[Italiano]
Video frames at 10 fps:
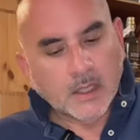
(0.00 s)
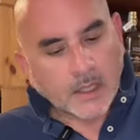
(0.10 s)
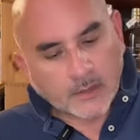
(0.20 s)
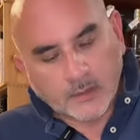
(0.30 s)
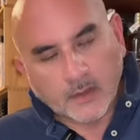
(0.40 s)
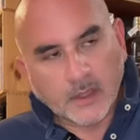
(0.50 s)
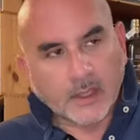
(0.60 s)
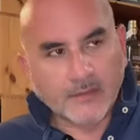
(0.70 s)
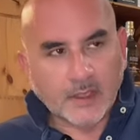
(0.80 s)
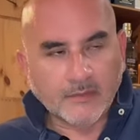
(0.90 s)
Ecco, in
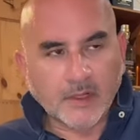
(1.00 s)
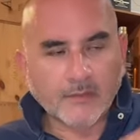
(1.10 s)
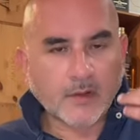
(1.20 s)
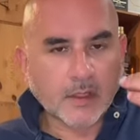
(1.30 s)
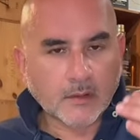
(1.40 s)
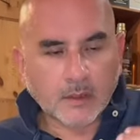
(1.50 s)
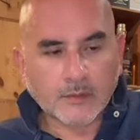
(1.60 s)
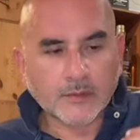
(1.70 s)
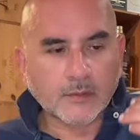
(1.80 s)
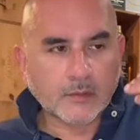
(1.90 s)
tonica, vedi, viene fuori ancora
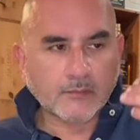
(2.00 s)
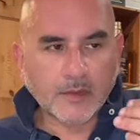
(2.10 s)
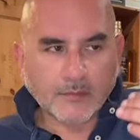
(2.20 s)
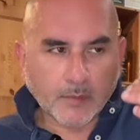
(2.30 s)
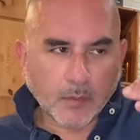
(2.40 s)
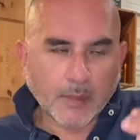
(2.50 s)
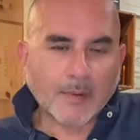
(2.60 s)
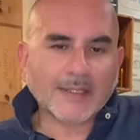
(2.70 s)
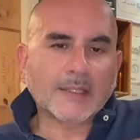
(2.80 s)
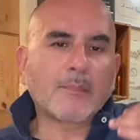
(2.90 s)
questo, viene fuori più la
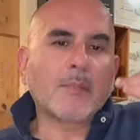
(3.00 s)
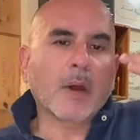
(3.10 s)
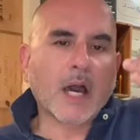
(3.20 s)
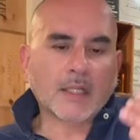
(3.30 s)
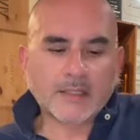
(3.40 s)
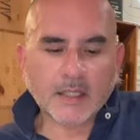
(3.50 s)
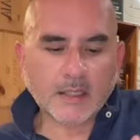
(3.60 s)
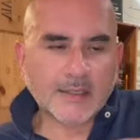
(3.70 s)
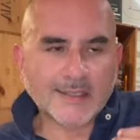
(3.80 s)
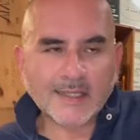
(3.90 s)
parte pepata,
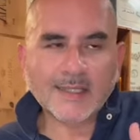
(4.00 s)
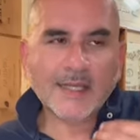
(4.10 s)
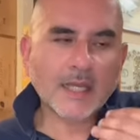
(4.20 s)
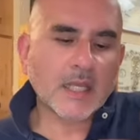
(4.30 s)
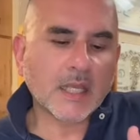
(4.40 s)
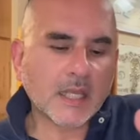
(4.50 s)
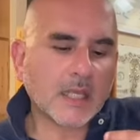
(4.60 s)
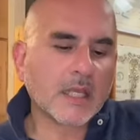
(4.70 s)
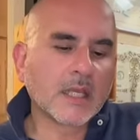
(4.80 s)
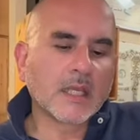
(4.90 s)
che si sente
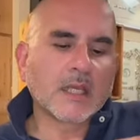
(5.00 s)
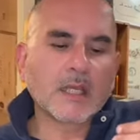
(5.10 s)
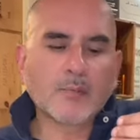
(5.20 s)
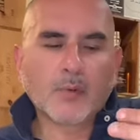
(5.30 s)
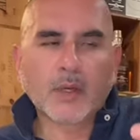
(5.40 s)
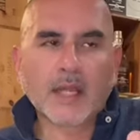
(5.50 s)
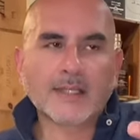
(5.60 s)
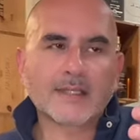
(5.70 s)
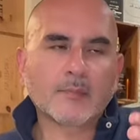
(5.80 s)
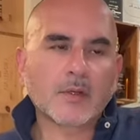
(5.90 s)
anche in
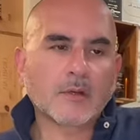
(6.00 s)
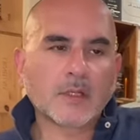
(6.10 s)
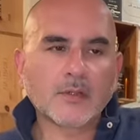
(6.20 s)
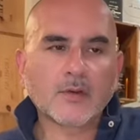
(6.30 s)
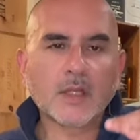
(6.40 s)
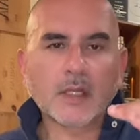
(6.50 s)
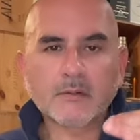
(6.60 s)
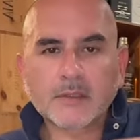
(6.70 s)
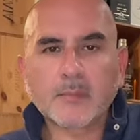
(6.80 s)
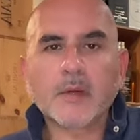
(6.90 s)
purezza, però con la tonica
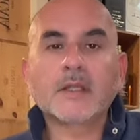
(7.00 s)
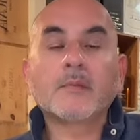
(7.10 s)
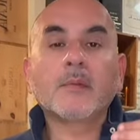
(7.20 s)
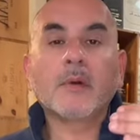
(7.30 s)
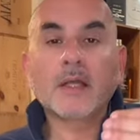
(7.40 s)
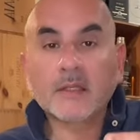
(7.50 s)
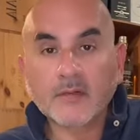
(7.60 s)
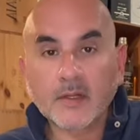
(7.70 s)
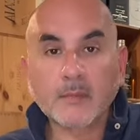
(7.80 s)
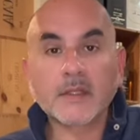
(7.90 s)
questa parte pepata
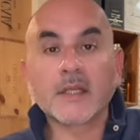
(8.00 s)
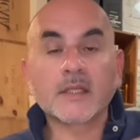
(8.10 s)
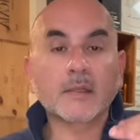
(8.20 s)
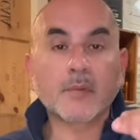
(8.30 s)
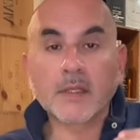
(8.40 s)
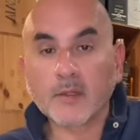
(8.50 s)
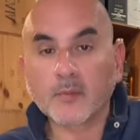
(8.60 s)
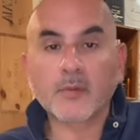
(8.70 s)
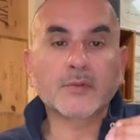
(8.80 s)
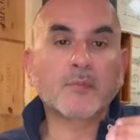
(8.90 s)
finalmente riesce a prendere
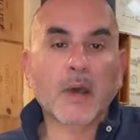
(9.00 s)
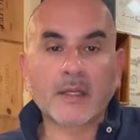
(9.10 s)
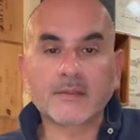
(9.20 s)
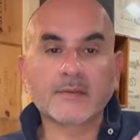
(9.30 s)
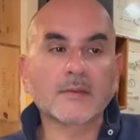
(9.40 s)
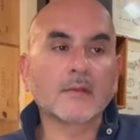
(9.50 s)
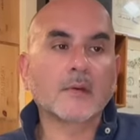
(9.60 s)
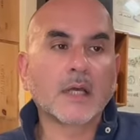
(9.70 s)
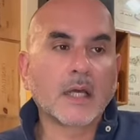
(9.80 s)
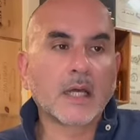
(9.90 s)
un po' spazio, no?